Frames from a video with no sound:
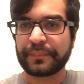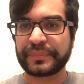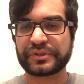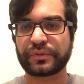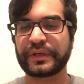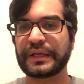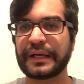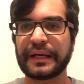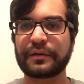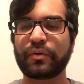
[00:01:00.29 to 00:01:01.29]
O só ia
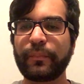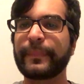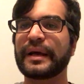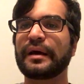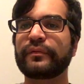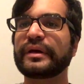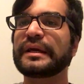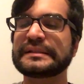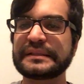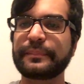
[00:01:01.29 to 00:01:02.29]
lá, comprava e
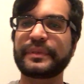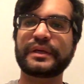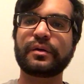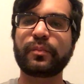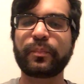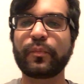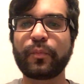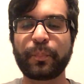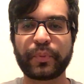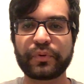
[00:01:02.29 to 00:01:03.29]
recebia o
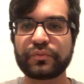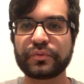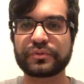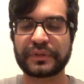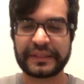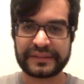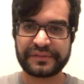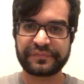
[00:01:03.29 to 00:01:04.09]
produto. Nada